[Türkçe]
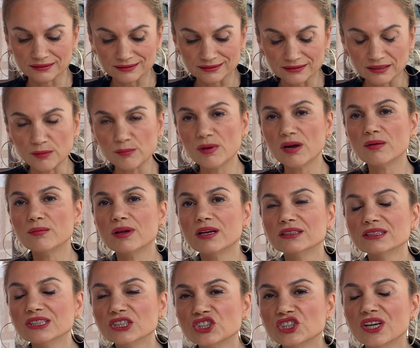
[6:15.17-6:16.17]
tamamen
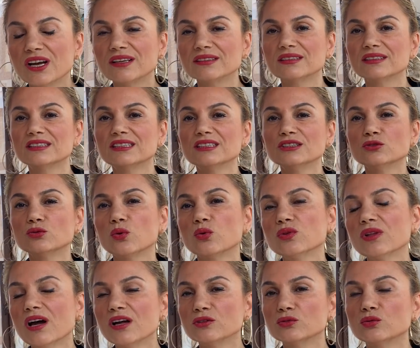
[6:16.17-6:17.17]
içerideki
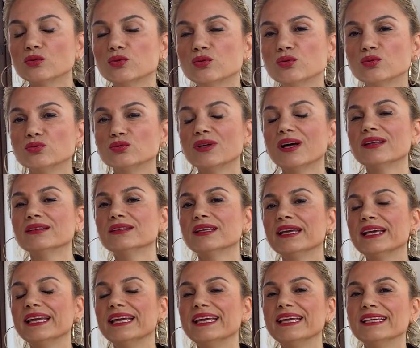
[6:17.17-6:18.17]
dolar kurundan
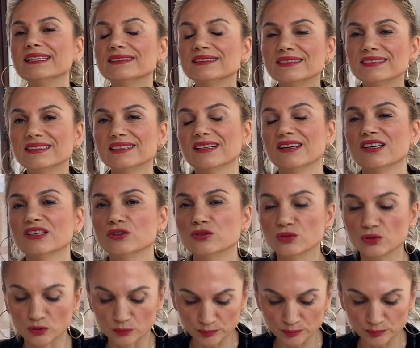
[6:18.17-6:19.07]
etki alıyor.